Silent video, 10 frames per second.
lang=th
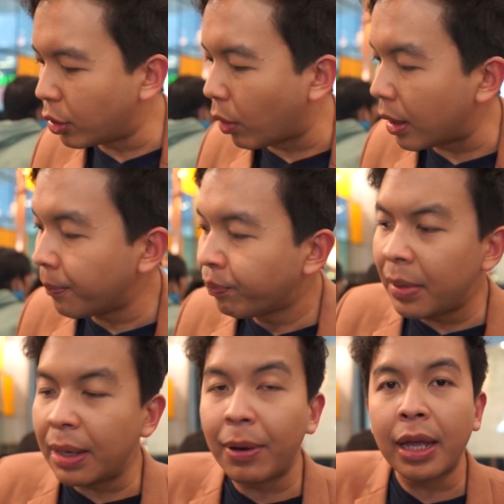ยสวย
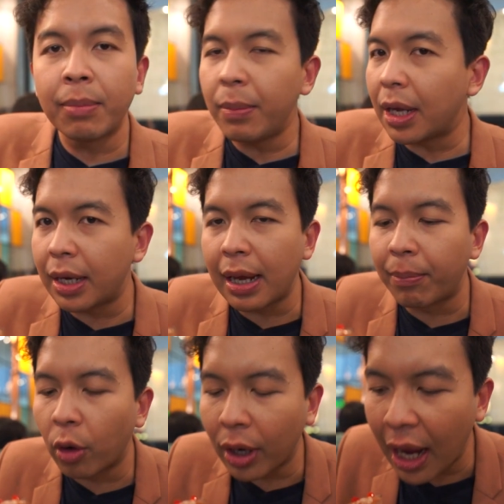มีพริก ไม่มีกระเทียม
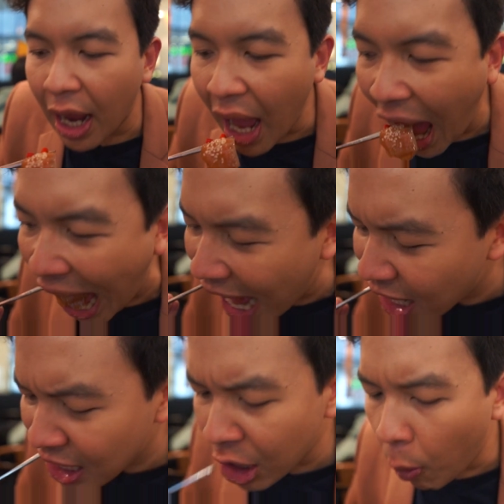เลยไง
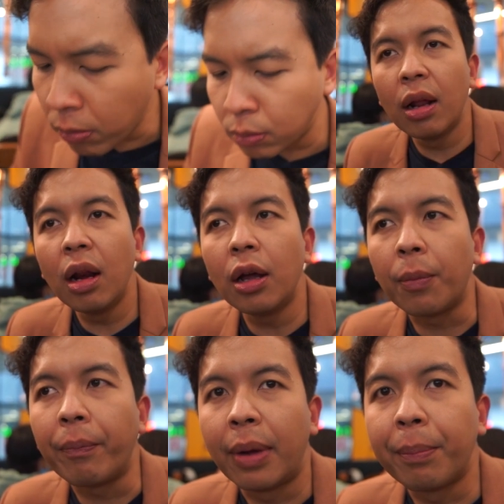ลื่
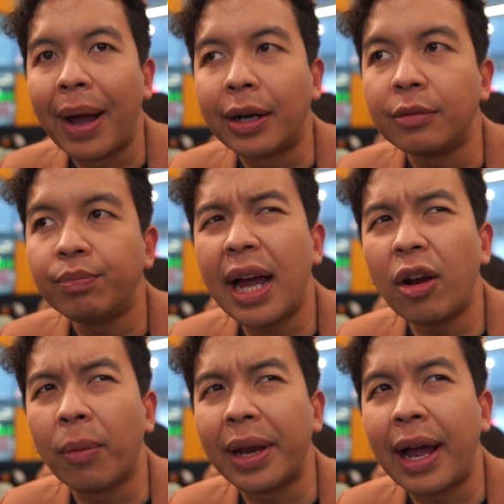นๆ มันๆ คาด
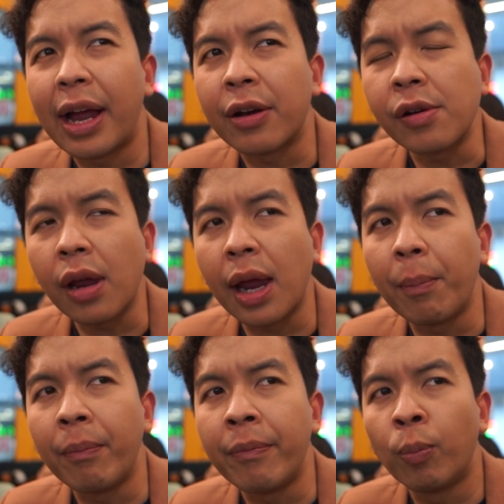ออกไปทาง เค็
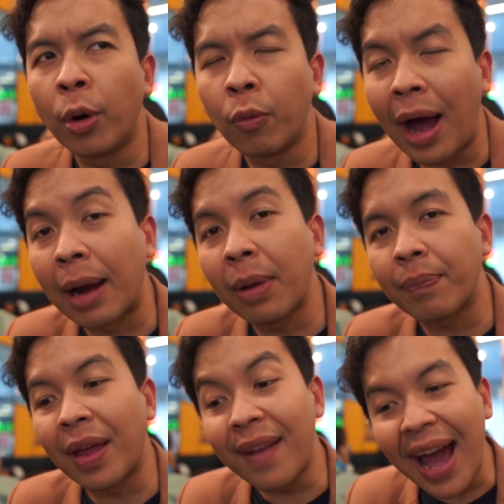มปนหวานแบ
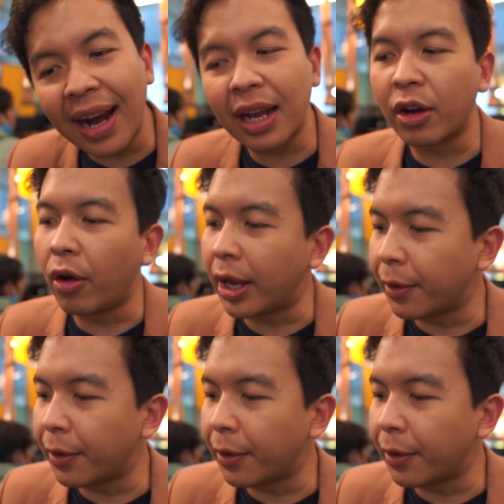บด้านๆ เล็กน้อย